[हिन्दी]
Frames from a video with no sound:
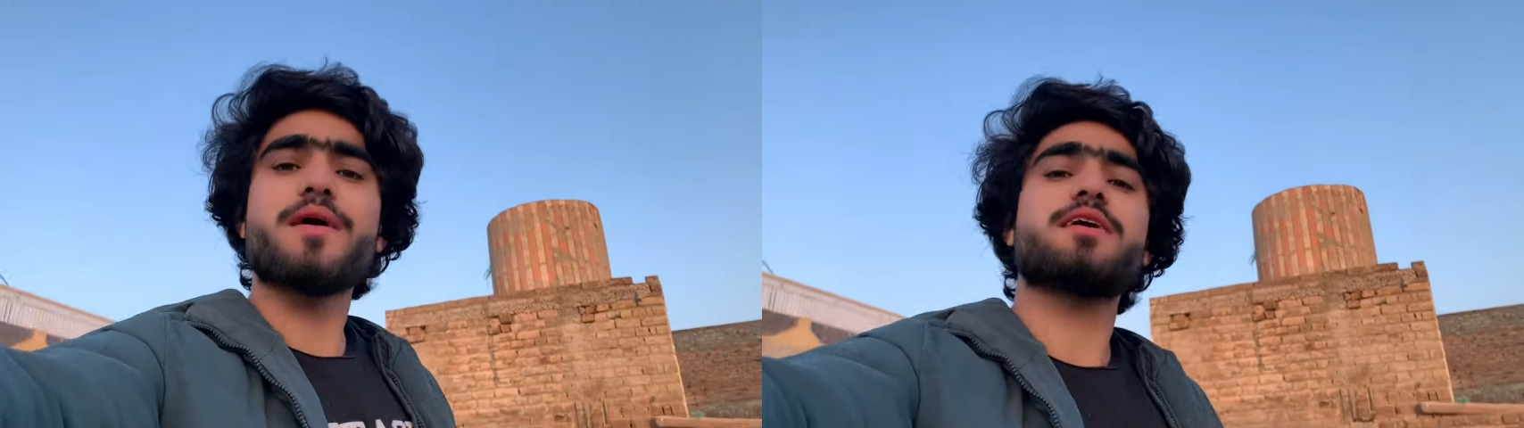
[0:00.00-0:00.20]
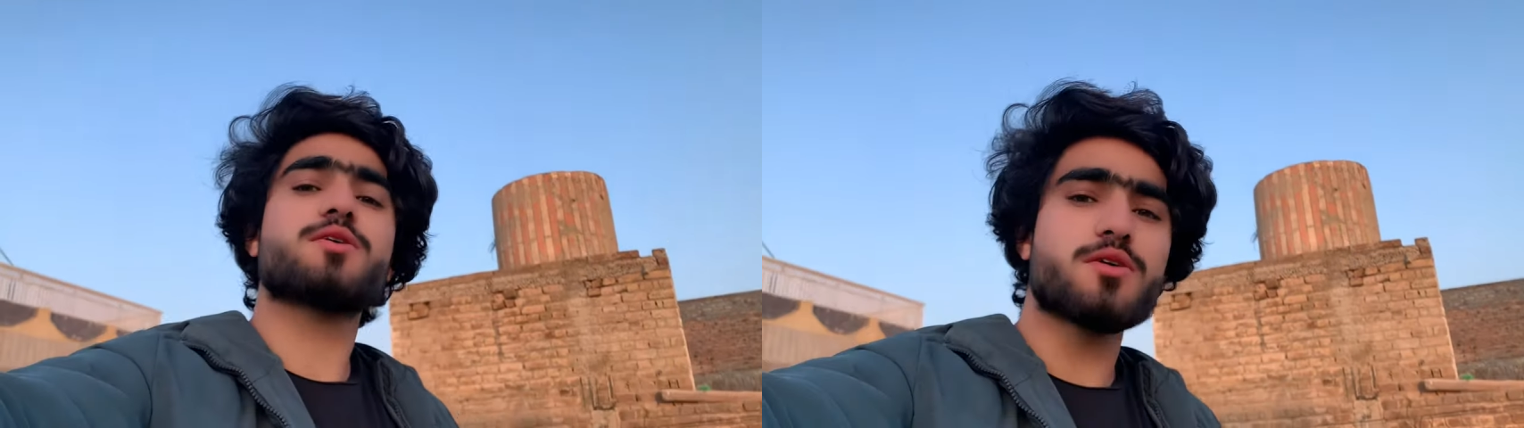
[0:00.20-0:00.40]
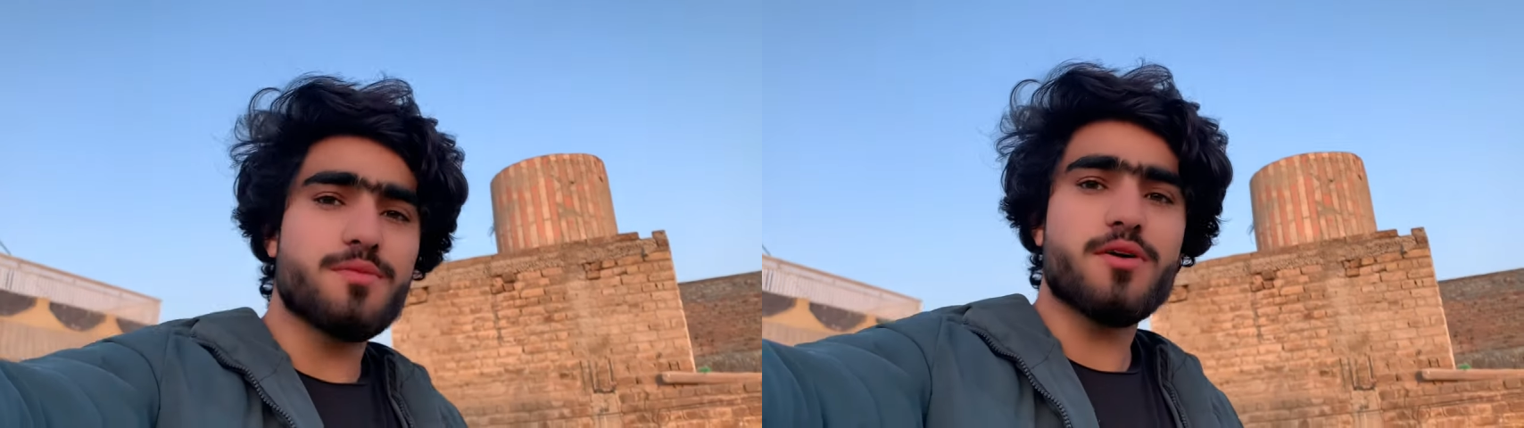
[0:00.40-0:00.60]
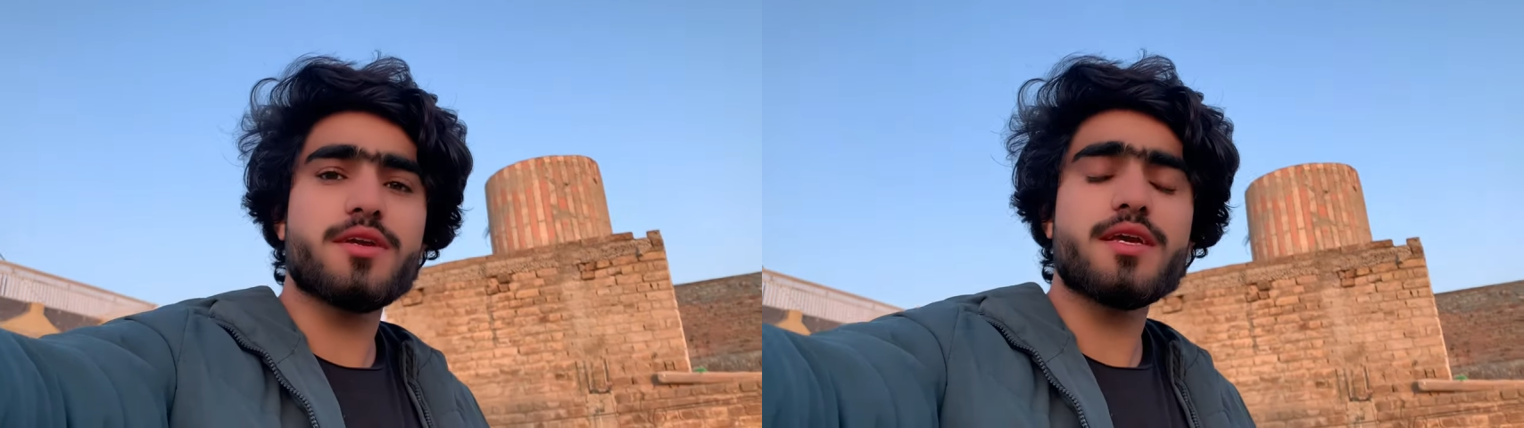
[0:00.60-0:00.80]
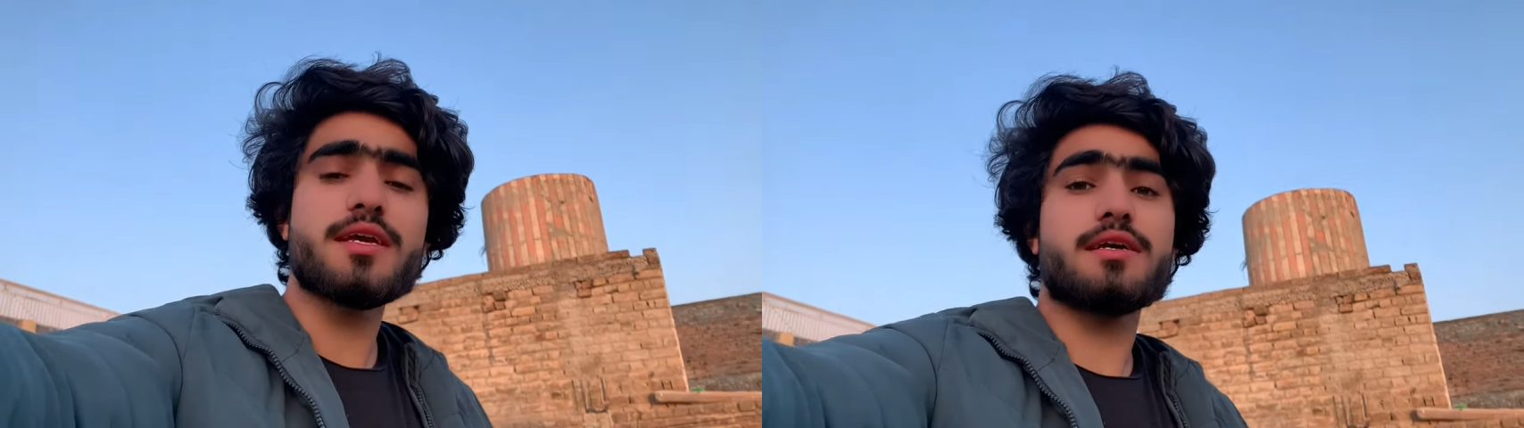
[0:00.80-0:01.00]
एंड गुड
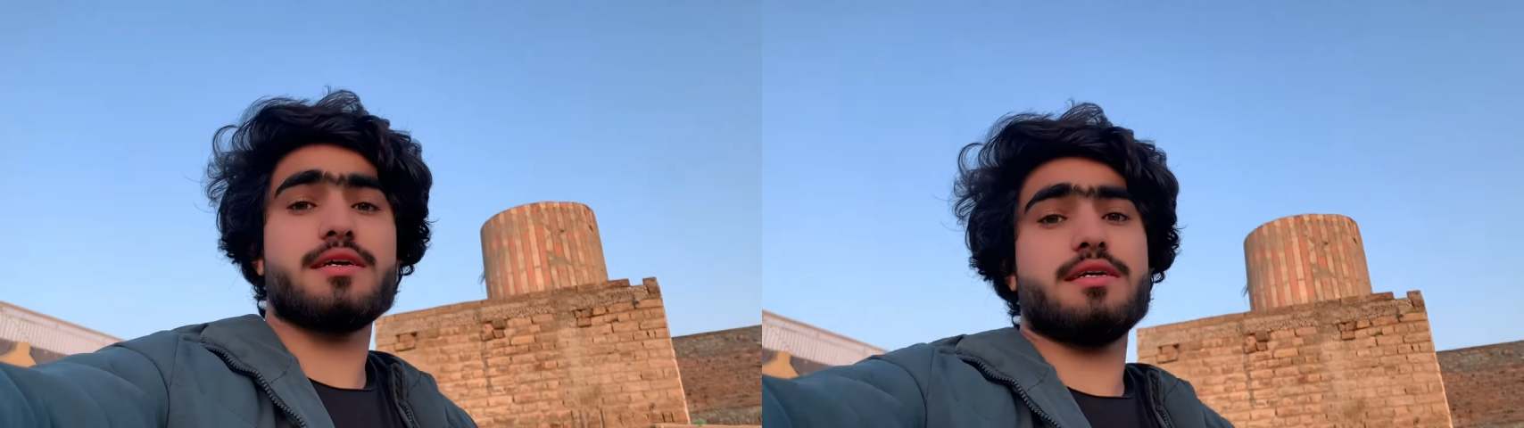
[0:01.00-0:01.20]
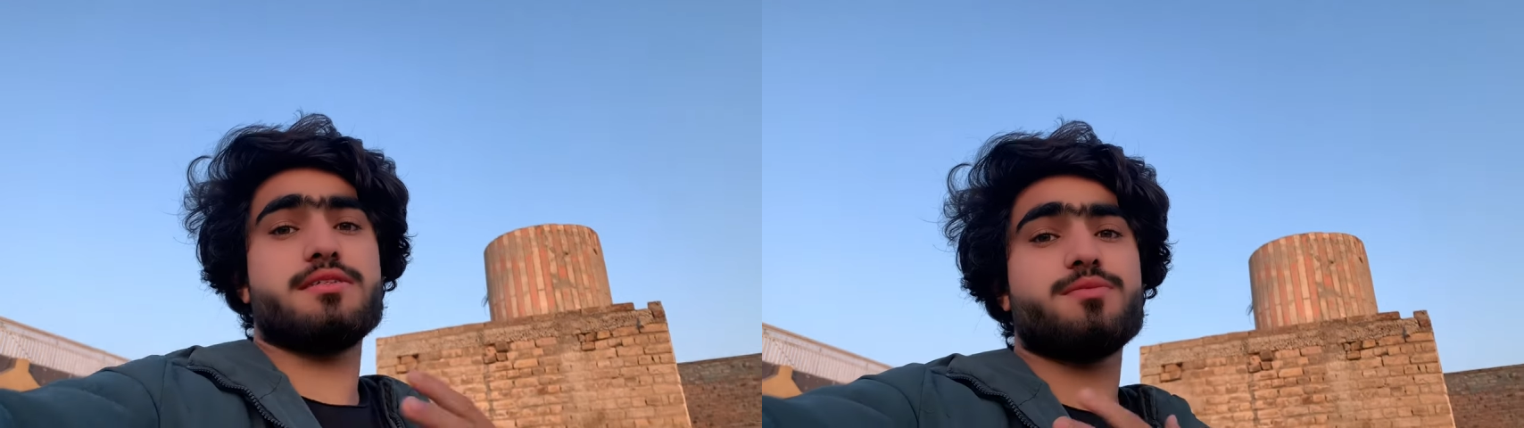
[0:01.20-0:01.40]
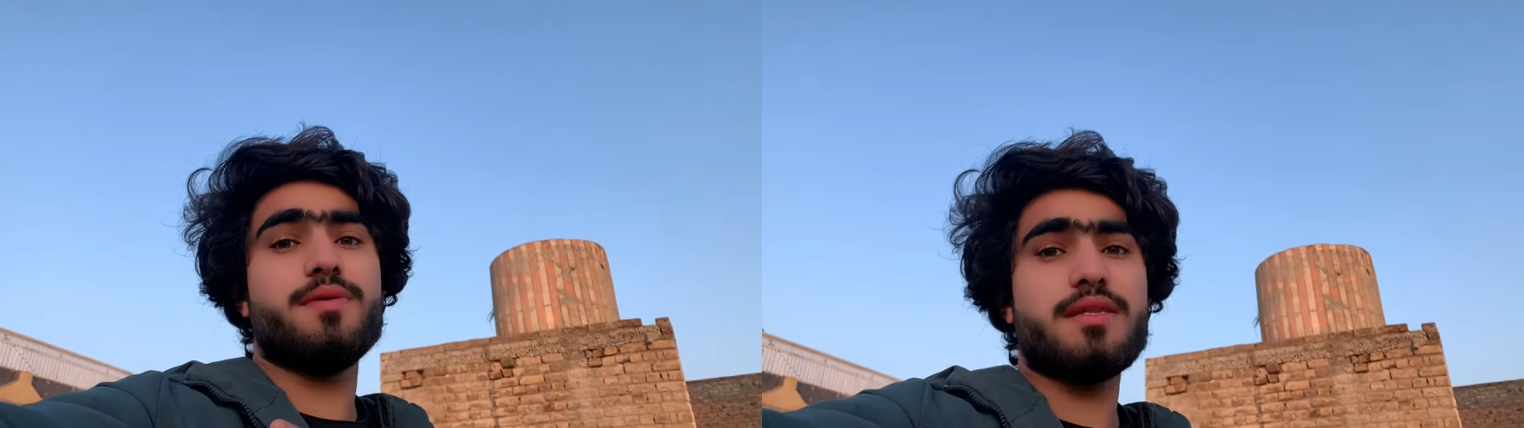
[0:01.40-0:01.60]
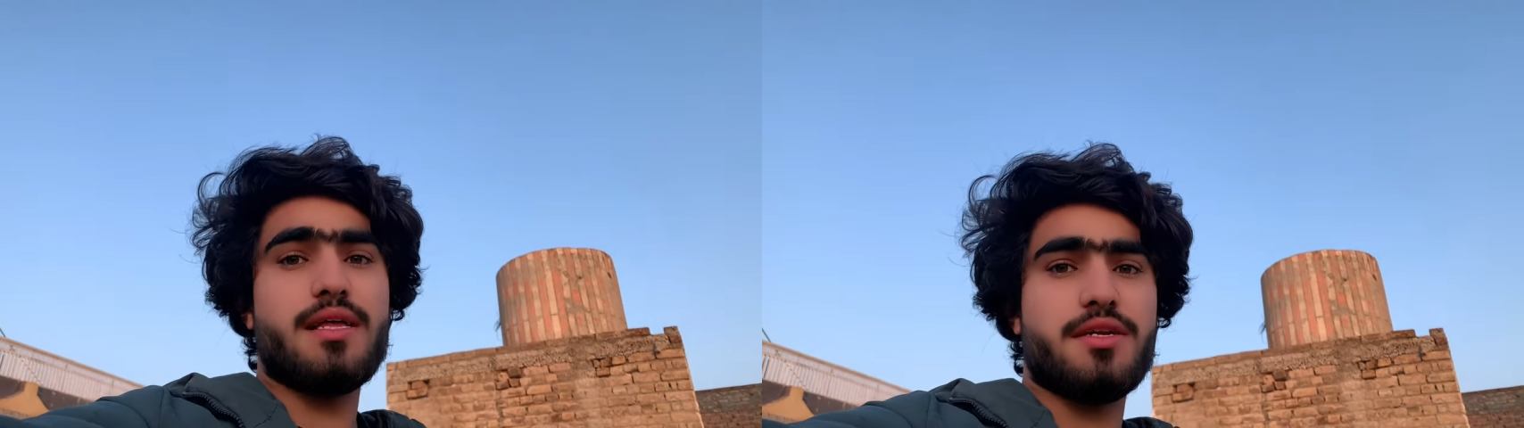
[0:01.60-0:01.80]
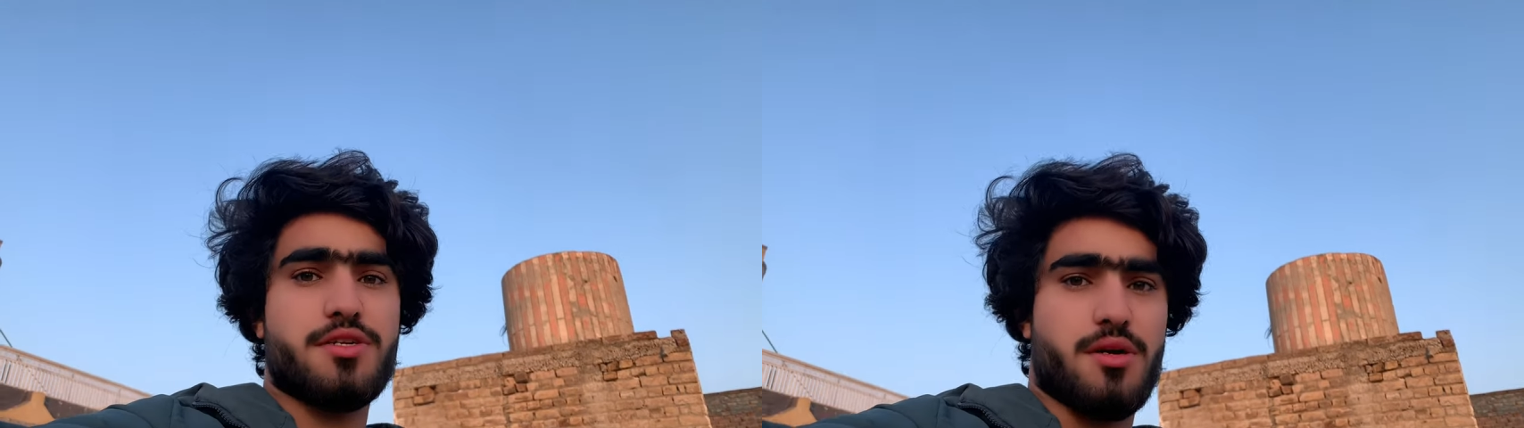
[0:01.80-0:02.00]
मॉर्निंग इट्स मी
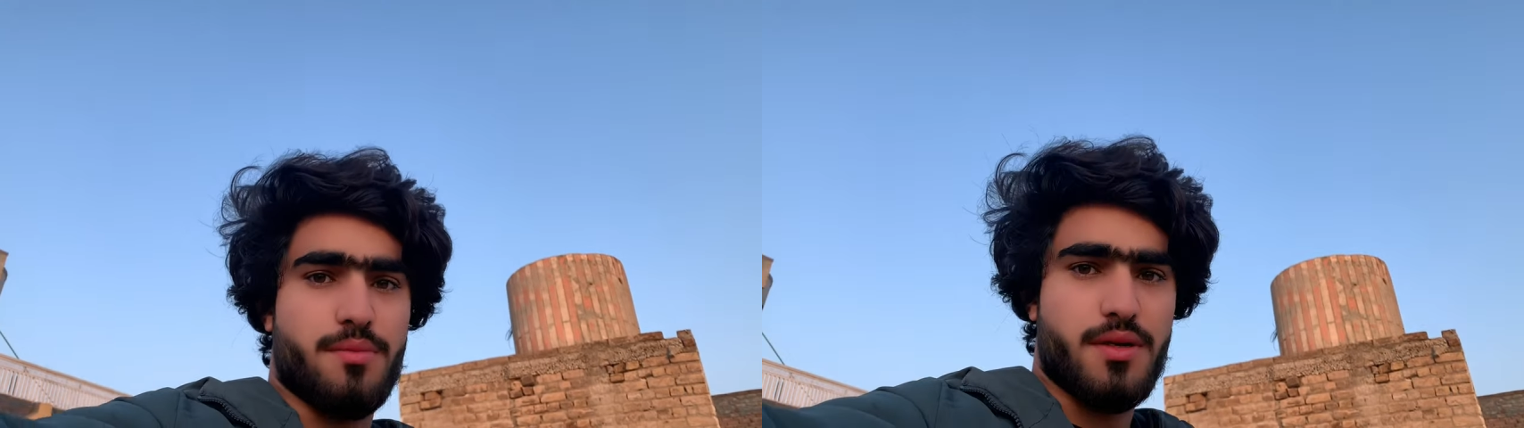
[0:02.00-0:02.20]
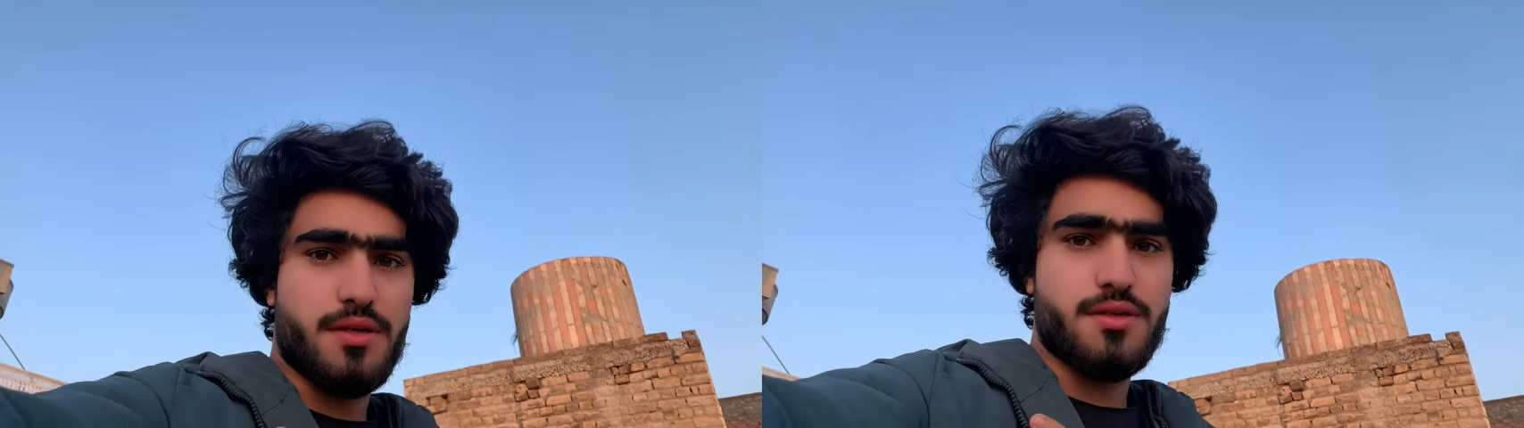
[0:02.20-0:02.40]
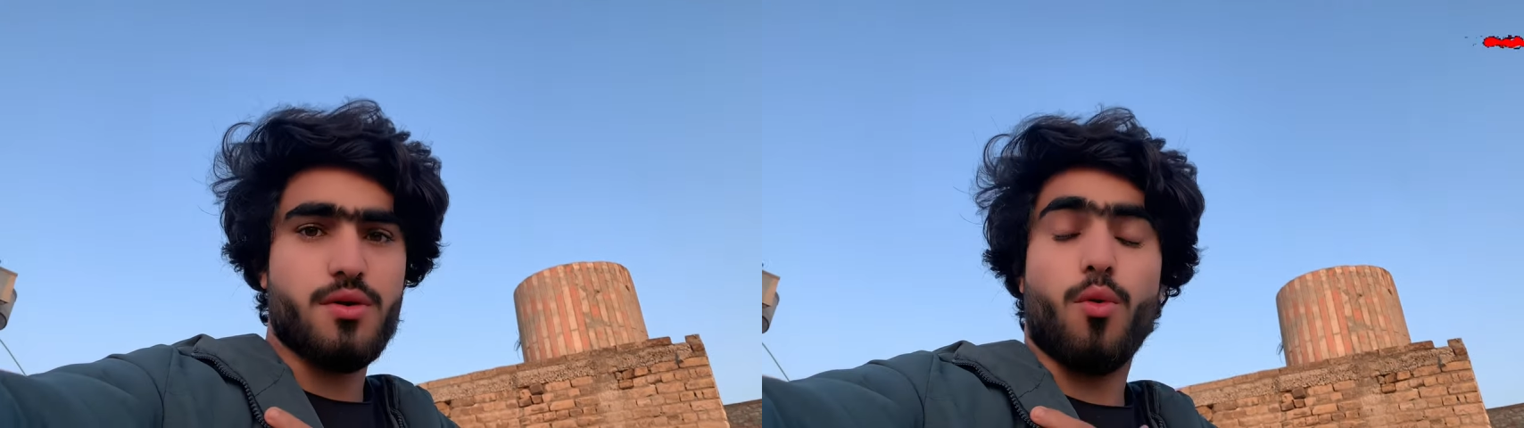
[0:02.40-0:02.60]
दनिश हमीद